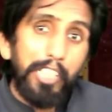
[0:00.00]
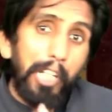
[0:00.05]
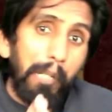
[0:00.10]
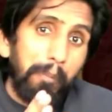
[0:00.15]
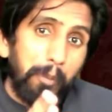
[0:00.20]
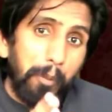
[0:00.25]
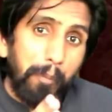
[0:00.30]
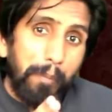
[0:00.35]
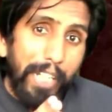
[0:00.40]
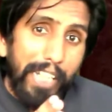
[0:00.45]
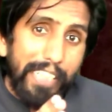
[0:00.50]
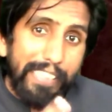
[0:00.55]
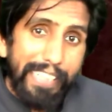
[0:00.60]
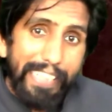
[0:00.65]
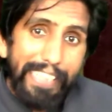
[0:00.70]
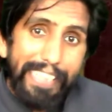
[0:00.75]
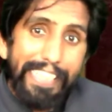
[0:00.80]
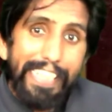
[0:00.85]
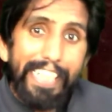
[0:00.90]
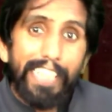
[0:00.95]
अब तुमने
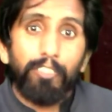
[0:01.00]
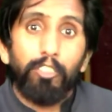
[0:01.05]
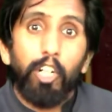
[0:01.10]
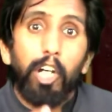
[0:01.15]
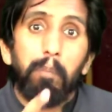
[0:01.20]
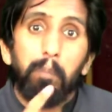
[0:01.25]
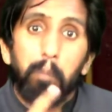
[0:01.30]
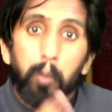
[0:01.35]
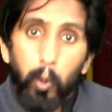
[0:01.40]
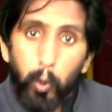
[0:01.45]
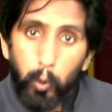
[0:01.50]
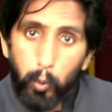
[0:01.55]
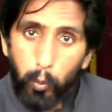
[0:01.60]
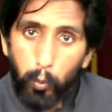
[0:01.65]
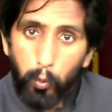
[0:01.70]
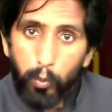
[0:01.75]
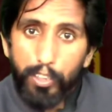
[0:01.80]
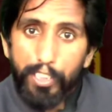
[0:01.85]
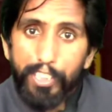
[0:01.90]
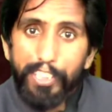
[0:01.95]
ऐसा किया है तो अब
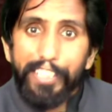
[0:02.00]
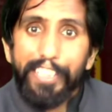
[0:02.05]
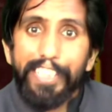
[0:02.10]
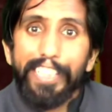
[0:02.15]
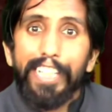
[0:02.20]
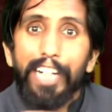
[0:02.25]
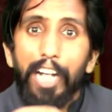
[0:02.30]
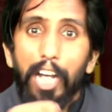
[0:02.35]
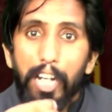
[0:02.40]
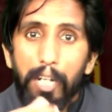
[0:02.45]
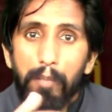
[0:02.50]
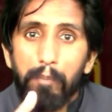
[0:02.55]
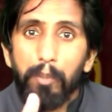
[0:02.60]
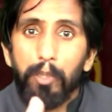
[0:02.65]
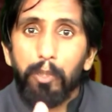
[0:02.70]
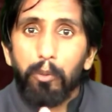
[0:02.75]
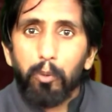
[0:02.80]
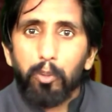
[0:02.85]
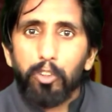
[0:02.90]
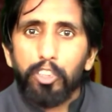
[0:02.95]
दो लेकिन
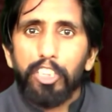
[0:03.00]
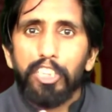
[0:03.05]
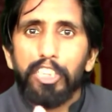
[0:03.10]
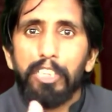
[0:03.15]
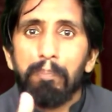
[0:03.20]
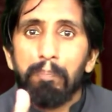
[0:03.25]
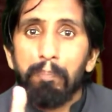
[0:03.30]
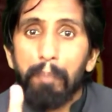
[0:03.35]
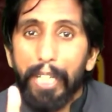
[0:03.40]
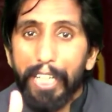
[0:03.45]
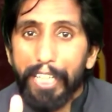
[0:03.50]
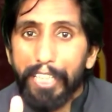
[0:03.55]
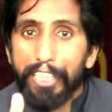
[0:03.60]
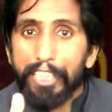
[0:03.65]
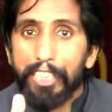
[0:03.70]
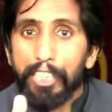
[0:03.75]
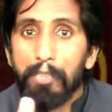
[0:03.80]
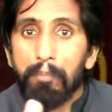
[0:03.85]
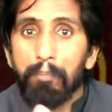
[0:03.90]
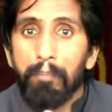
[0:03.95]
आपने उसके लिए
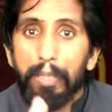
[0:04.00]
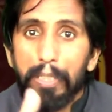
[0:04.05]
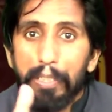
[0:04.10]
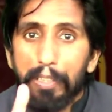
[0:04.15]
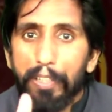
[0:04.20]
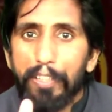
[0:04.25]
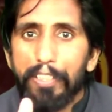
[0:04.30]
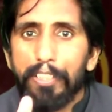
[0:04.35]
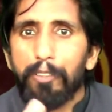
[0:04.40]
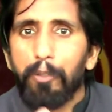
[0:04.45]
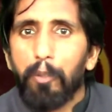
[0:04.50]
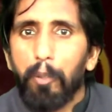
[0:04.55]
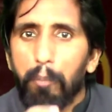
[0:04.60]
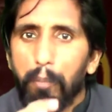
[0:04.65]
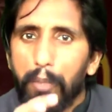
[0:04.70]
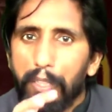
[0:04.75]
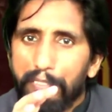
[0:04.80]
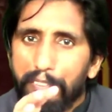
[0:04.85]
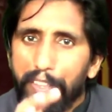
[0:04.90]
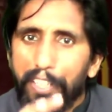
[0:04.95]
पहले ही मेंटली तौर
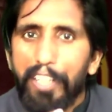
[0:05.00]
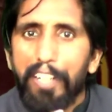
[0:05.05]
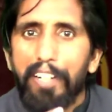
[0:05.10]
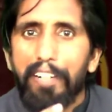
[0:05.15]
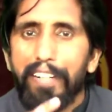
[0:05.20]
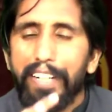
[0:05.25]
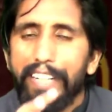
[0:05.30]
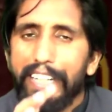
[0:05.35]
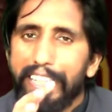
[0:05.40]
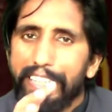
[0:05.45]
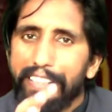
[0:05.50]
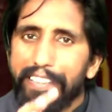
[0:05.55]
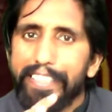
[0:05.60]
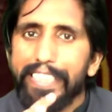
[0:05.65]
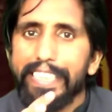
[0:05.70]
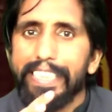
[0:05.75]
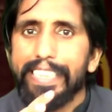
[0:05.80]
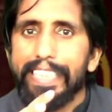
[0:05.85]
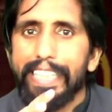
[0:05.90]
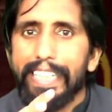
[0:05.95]
पर तैयार रहना है
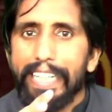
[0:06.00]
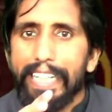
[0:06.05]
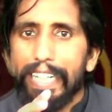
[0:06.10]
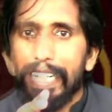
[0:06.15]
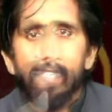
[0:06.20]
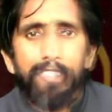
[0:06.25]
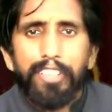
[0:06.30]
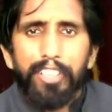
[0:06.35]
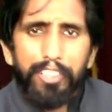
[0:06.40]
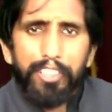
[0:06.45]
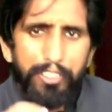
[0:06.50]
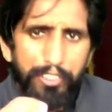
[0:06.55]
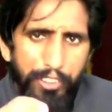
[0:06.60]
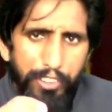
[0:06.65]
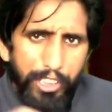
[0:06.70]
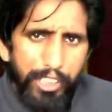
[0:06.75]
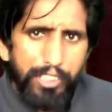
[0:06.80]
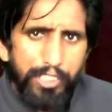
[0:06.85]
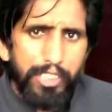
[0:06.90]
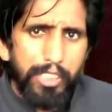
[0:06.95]
रेडी रहना है लेकिन
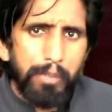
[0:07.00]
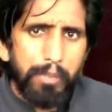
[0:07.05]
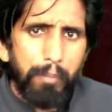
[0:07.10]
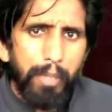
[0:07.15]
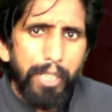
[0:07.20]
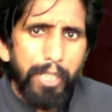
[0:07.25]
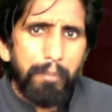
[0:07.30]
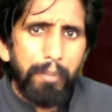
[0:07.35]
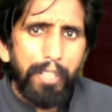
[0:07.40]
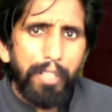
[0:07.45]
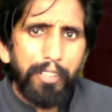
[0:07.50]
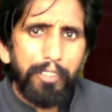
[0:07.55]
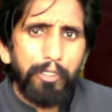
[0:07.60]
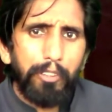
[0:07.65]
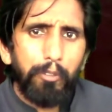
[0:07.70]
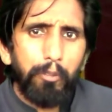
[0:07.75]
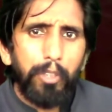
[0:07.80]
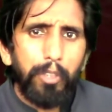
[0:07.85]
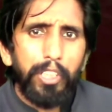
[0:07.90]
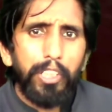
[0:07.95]
ये चीज़ माइंड में
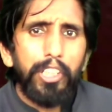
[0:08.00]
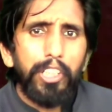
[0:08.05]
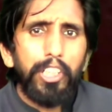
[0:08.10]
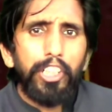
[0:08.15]
रखते हुए